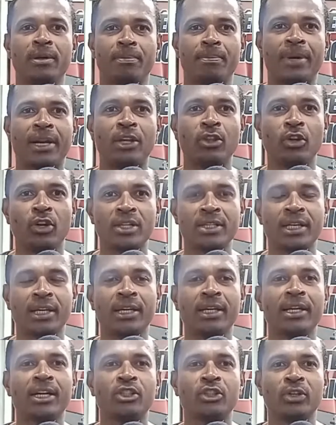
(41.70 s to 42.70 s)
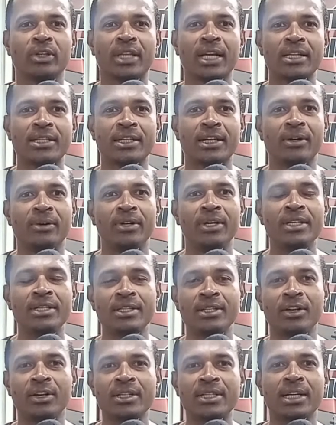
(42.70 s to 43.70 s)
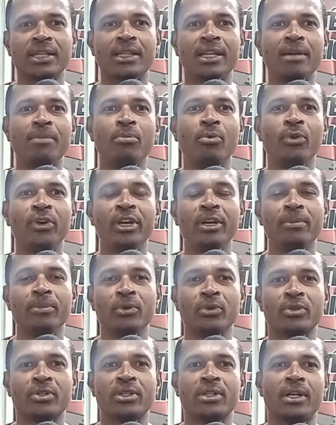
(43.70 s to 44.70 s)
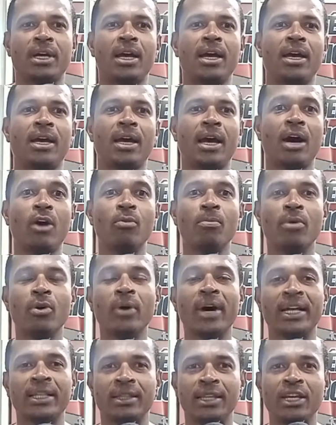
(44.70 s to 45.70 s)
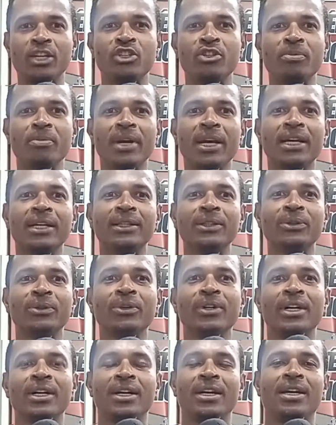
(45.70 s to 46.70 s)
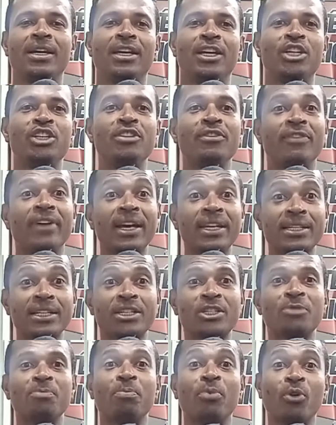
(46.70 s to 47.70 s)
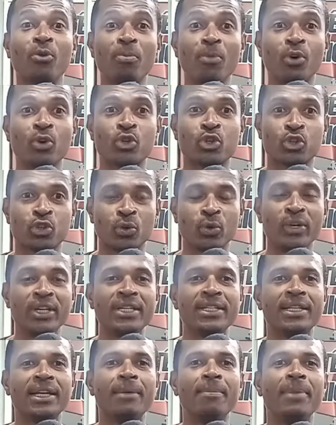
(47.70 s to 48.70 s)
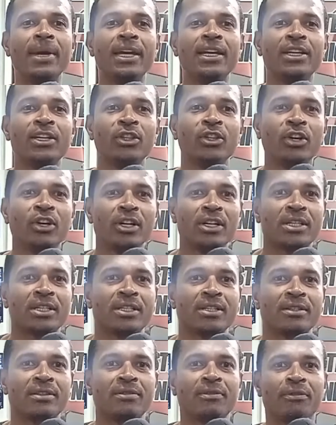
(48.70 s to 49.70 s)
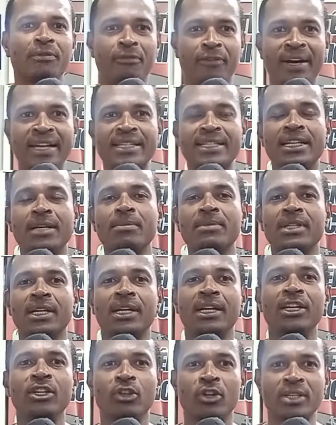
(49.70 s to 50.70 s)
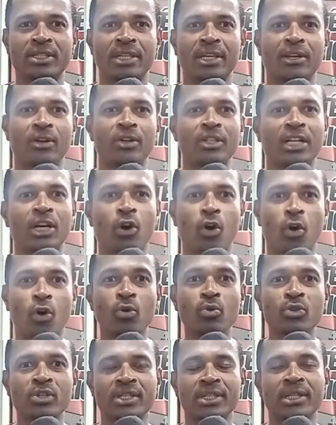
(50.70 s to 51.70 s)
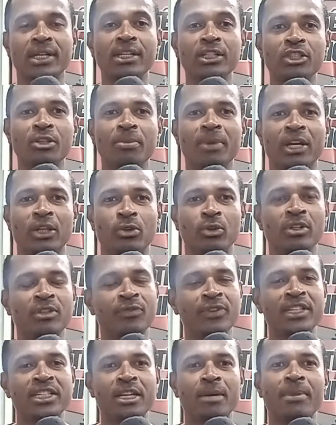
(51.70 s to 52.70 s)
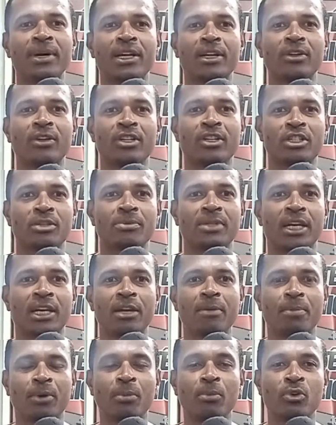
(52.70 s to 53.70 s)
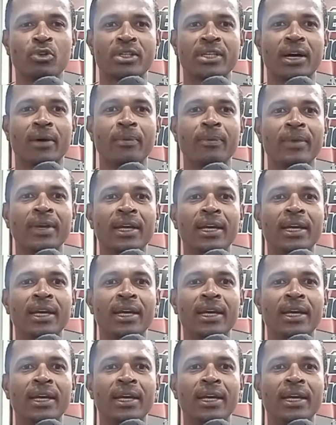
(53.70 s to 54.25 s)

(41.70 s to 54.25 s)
para nós aqui da JCL. Isso nós atribuímos é, ao bom atendimento e diversas promoções também que nós fazemos aqui em nossa loja constantemente. Todo fim de semana nós temos aqui promoção